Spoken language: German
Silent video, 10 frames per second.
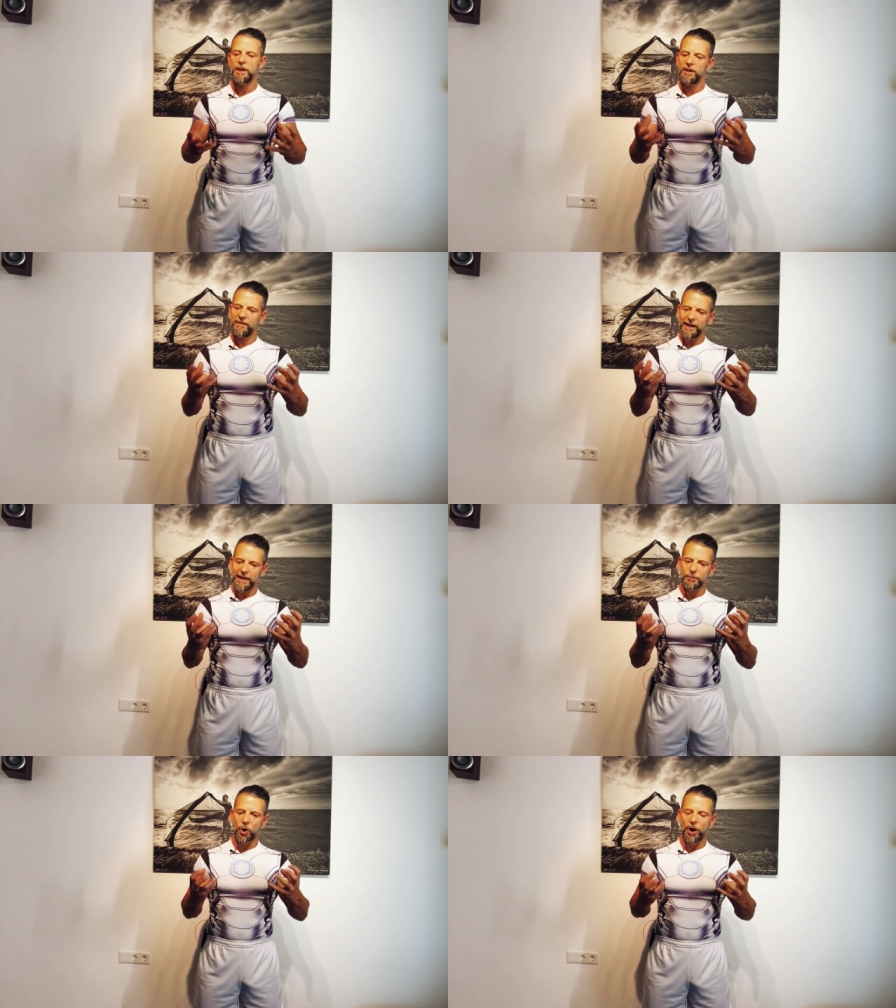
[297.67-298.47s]
Wenn ihr
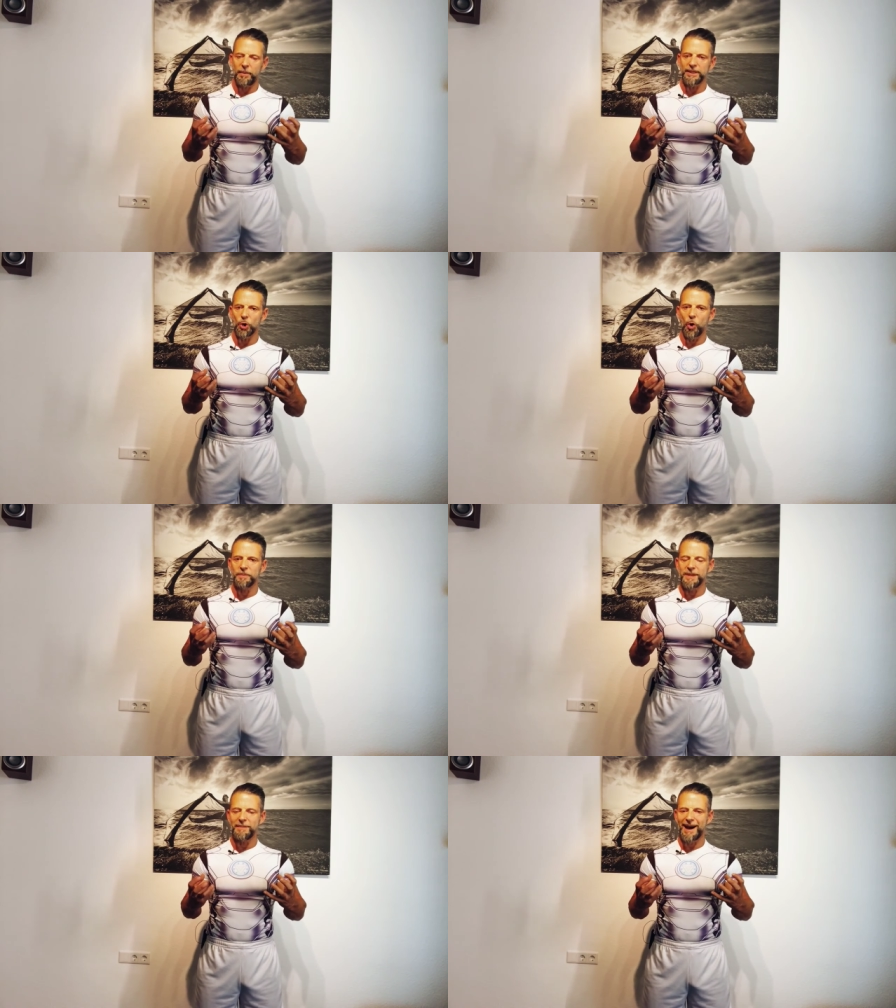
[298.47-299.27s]
dem Körper die
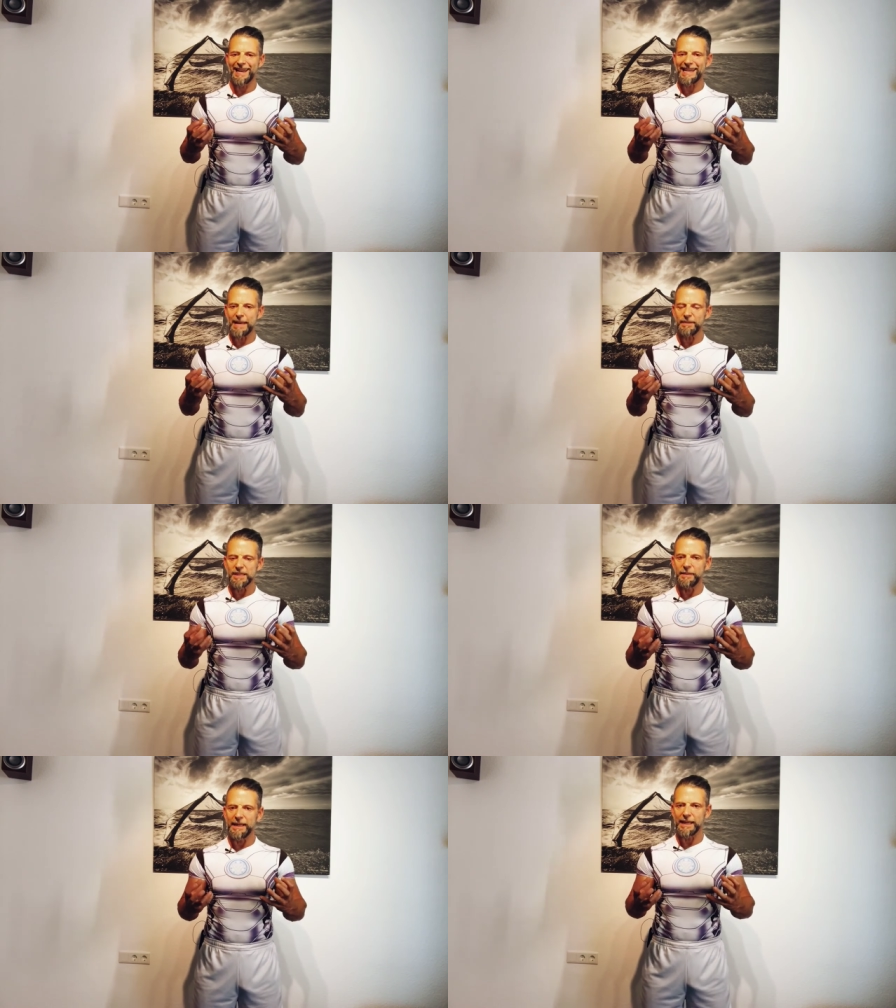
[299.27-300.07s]
optimalen
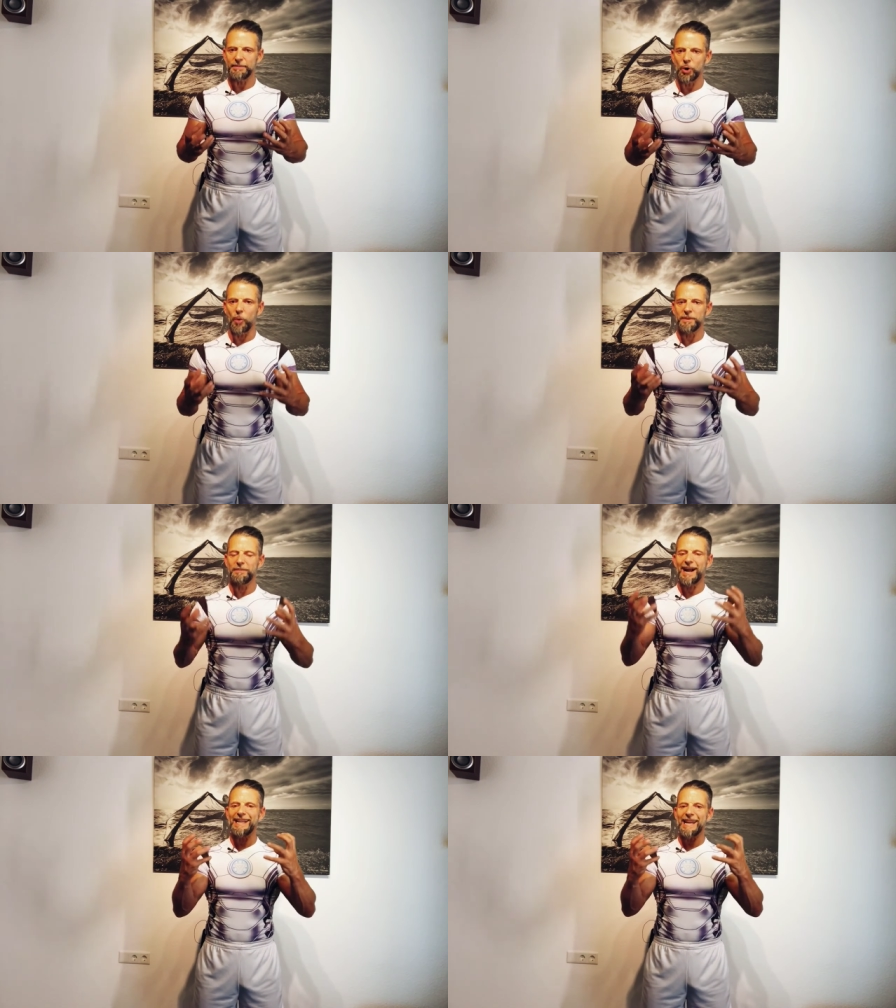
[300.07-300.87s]
Lebensmittel gebt, die
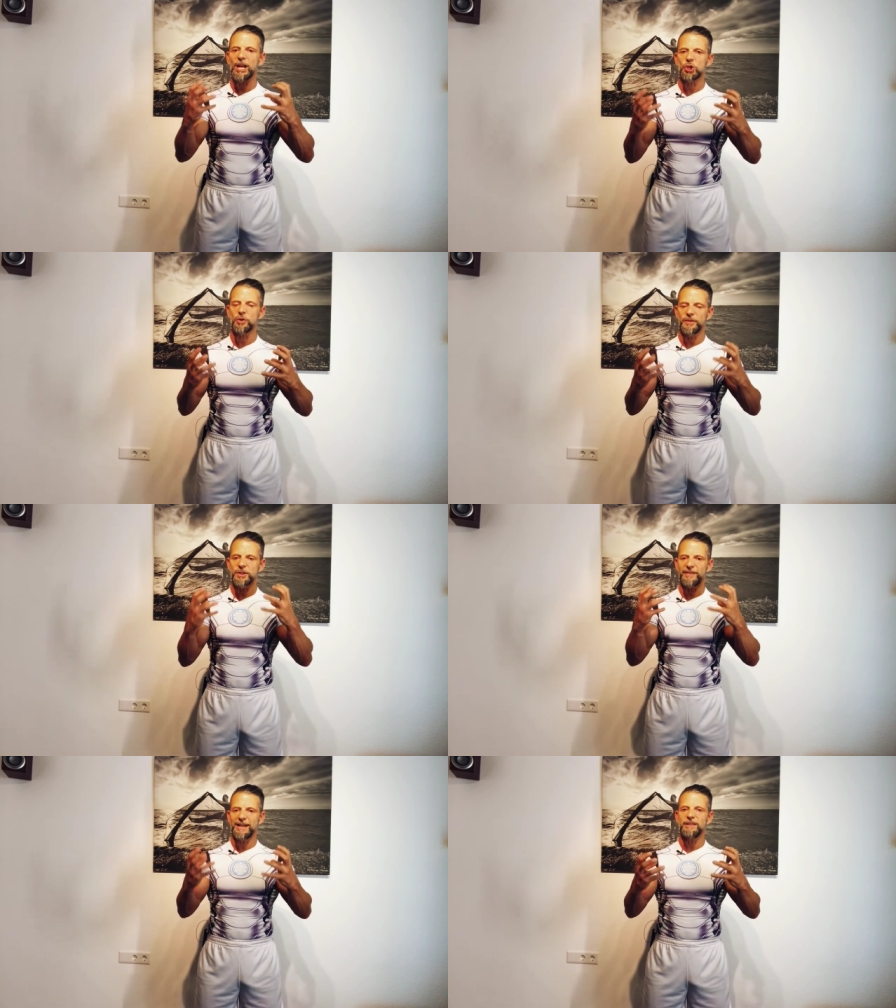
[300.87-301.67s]
optimalen Nährstoffe,
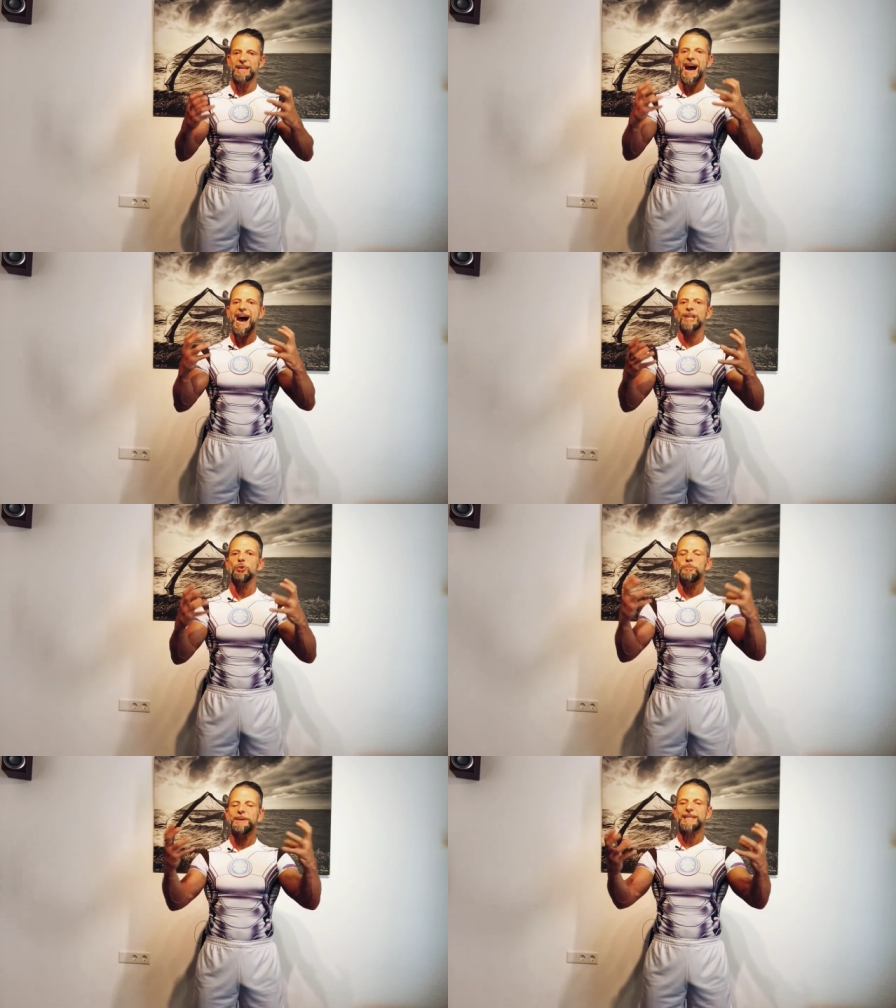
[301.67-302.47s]
soweit die art-
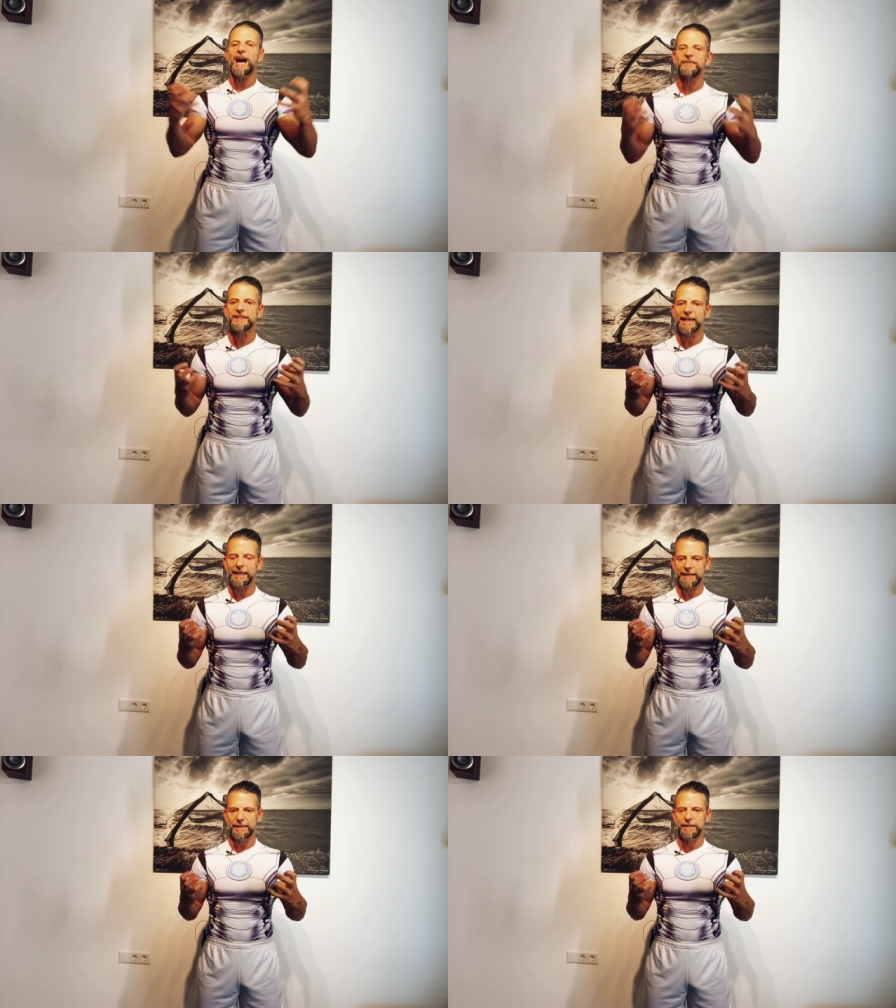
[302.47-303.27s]
und
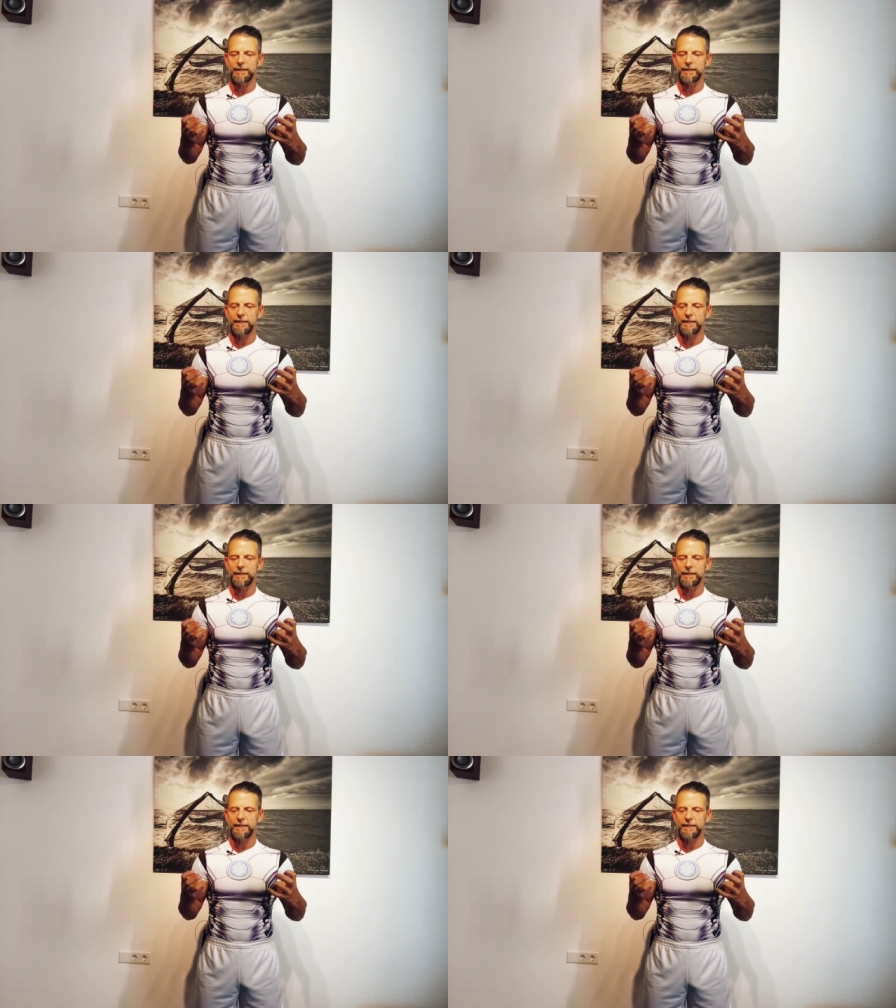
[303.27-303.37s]
bedarfsgerecht,